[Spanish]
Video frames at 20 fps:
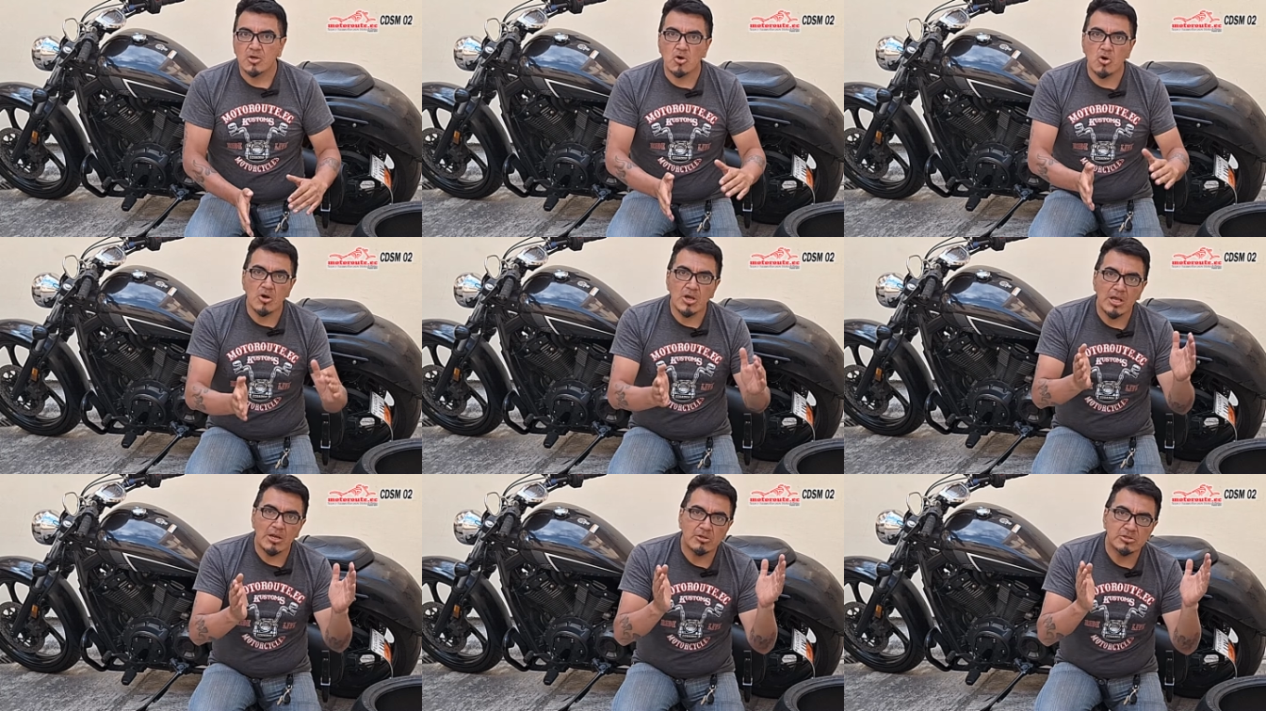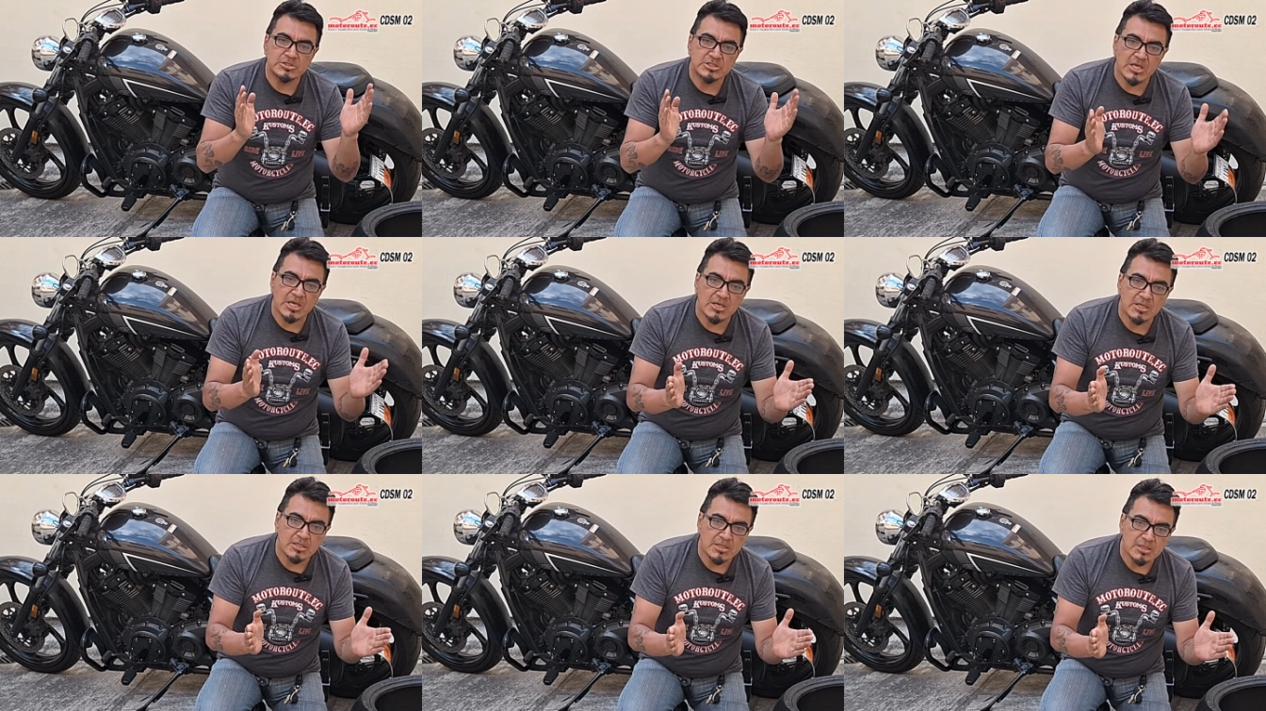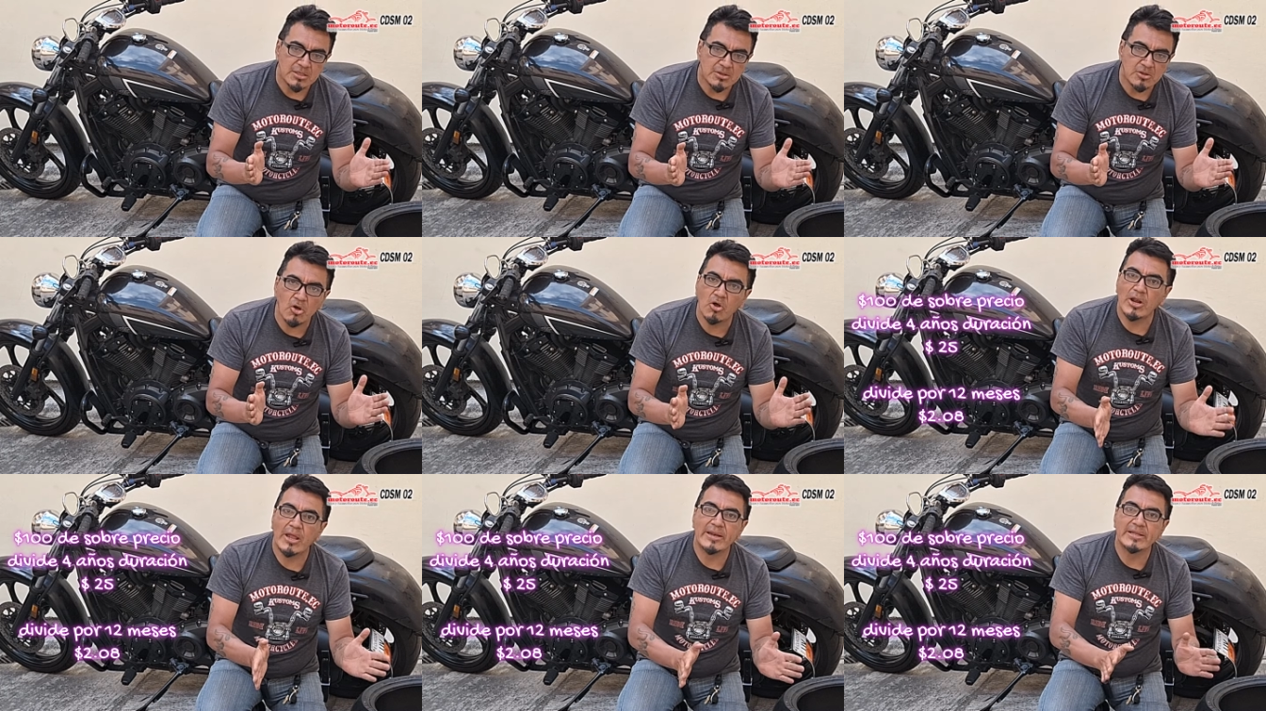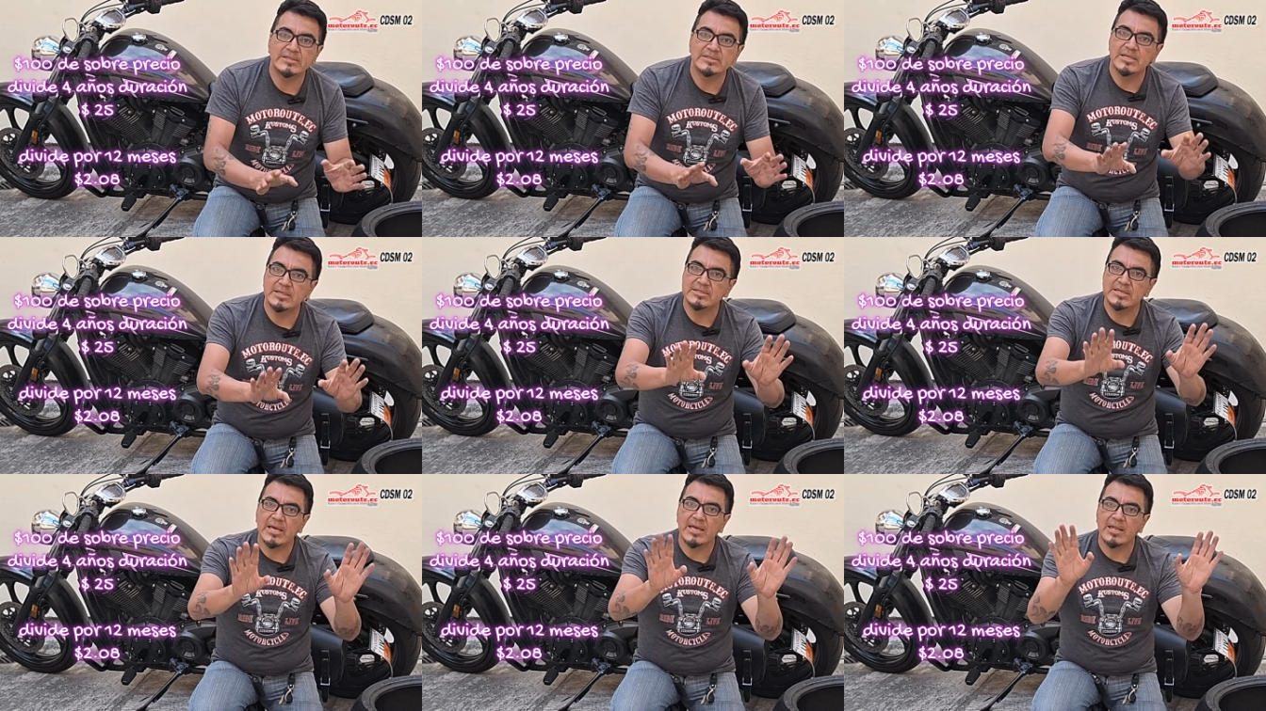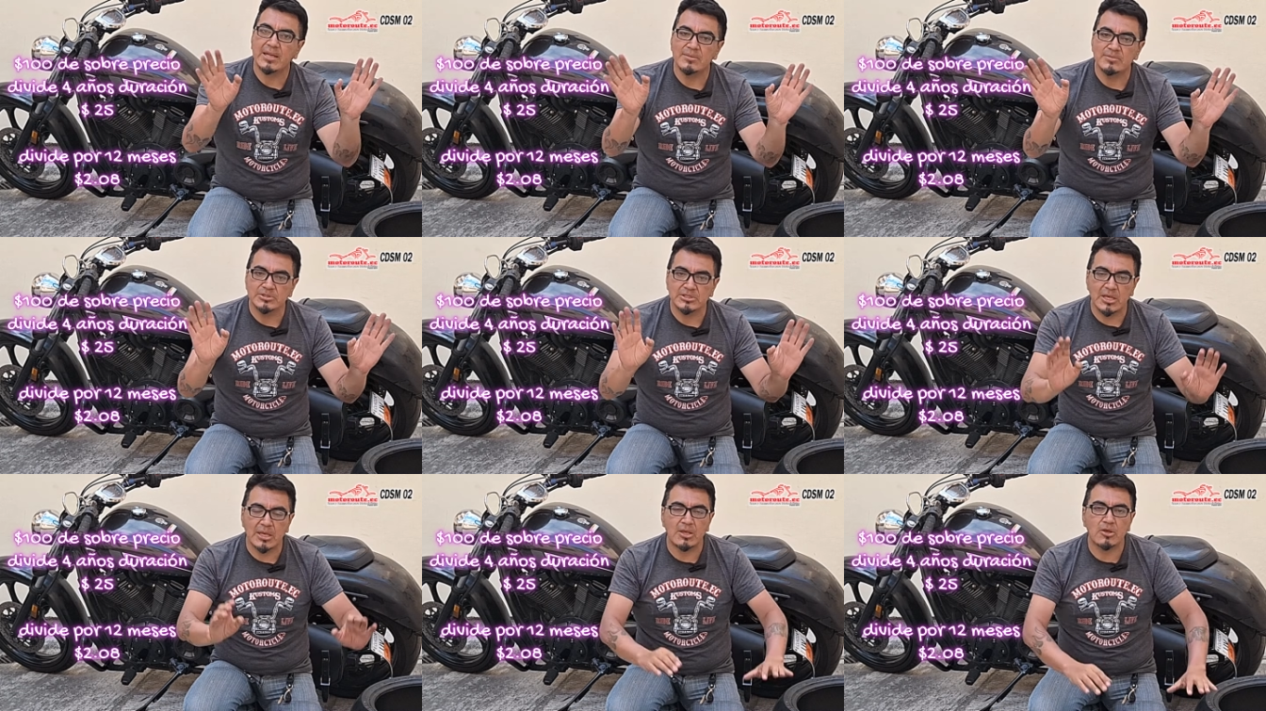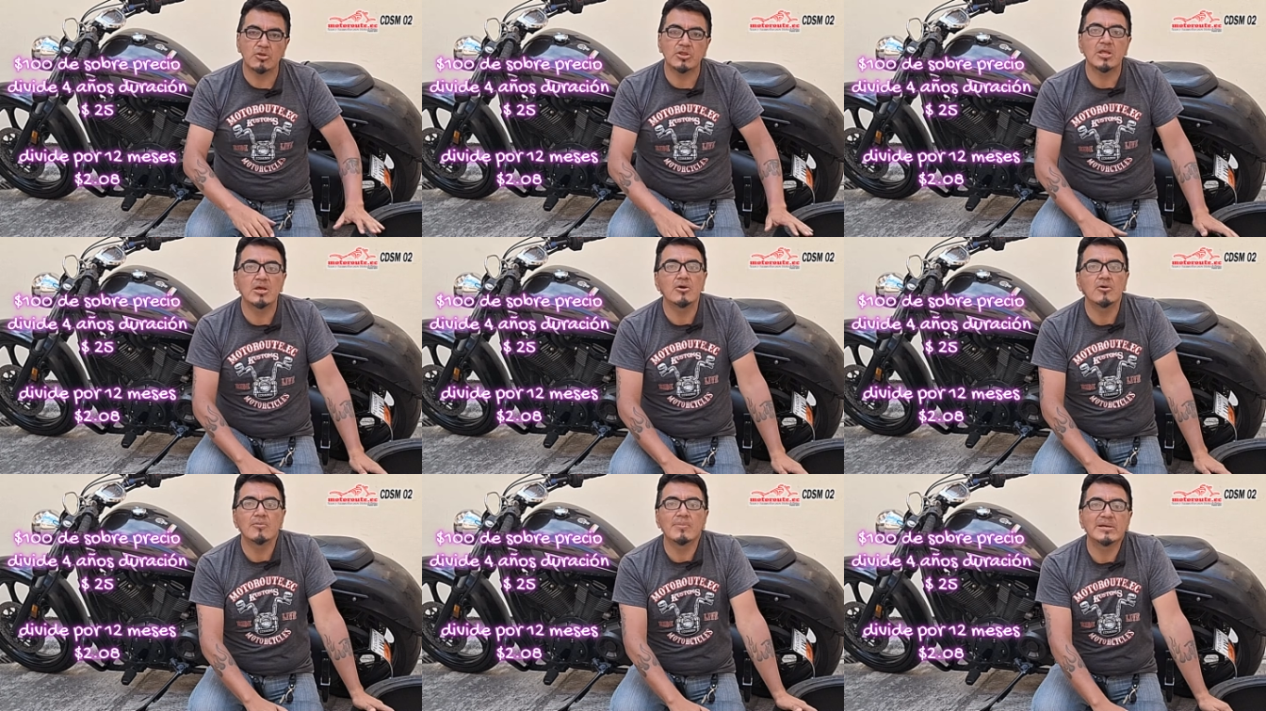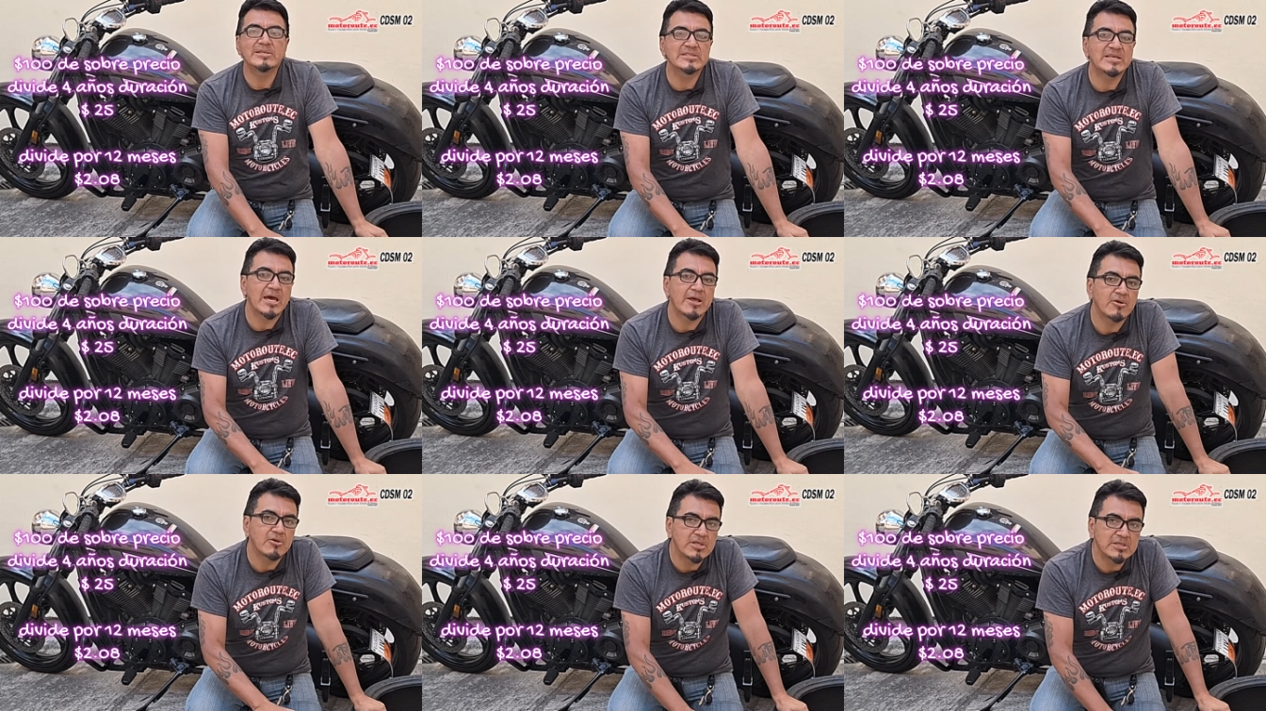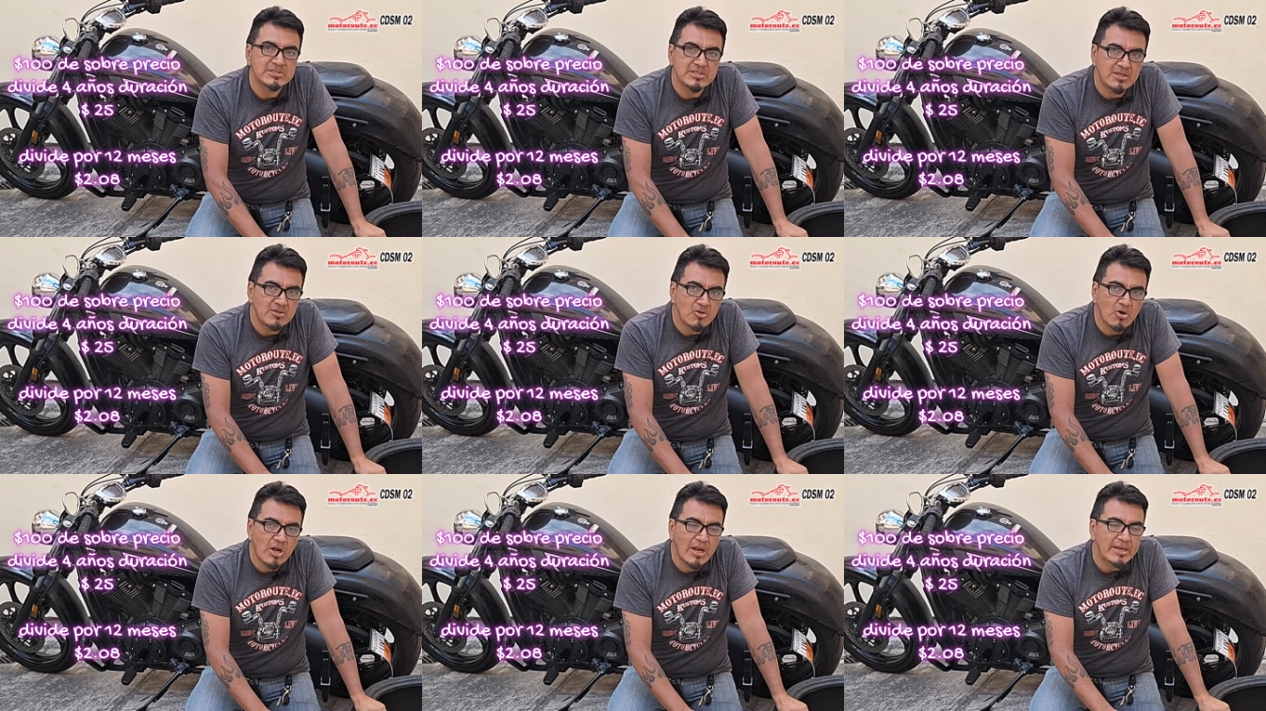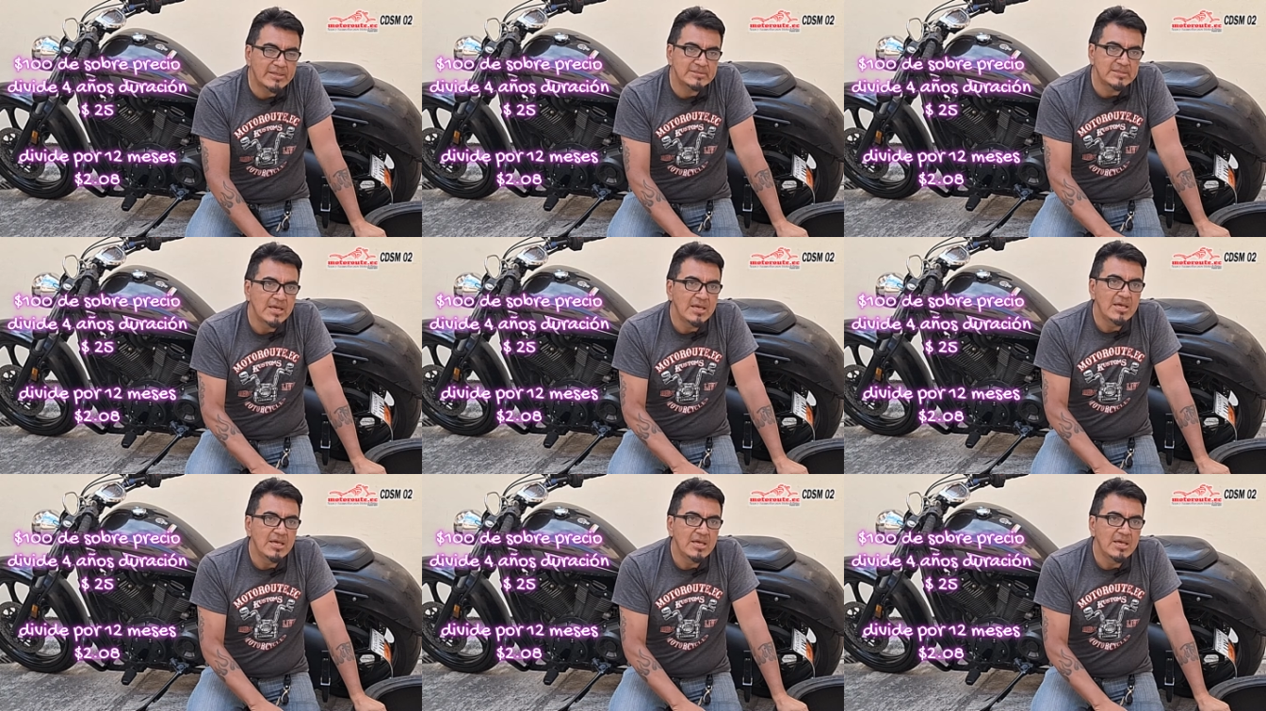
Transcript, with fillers: Coge los 100 dólares, exageremos que yo tengo más caro de 100 dólares.